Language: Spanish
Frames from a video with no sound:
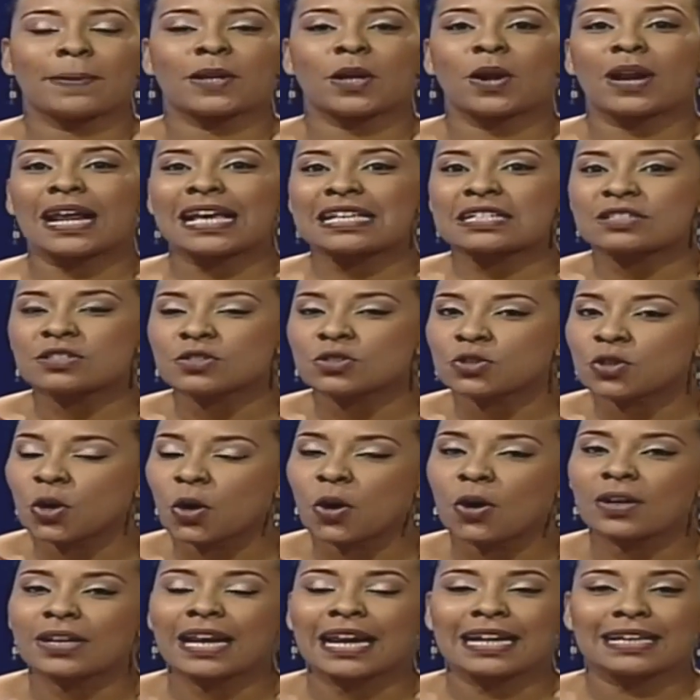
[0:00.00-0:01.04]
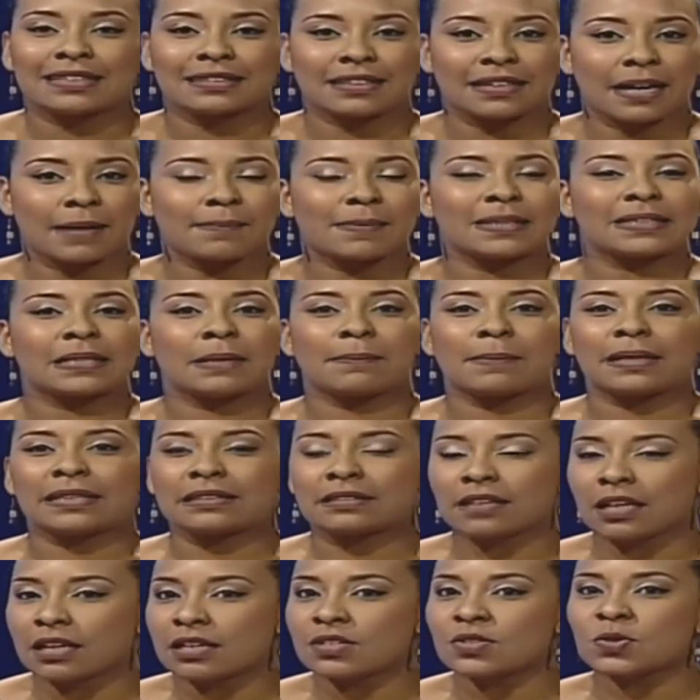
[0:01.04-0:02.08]
pero la historia, la trama te
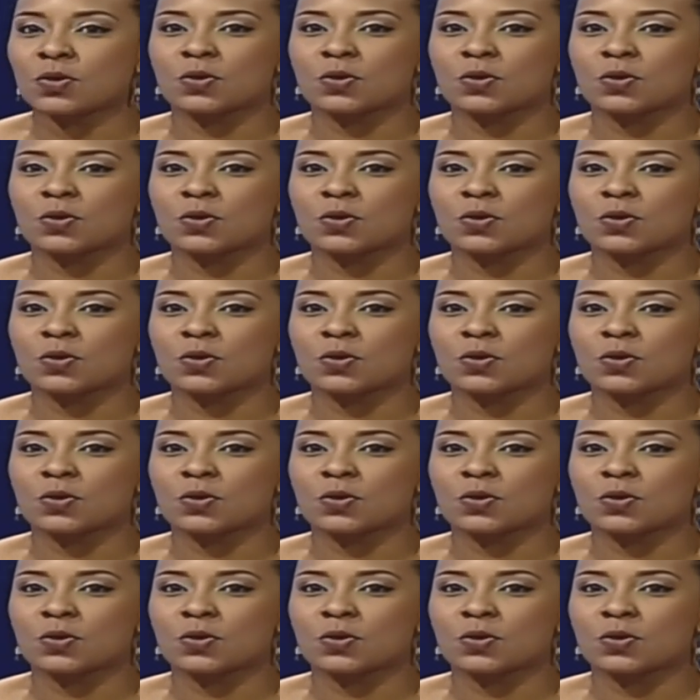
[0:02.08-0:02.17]
mantiene en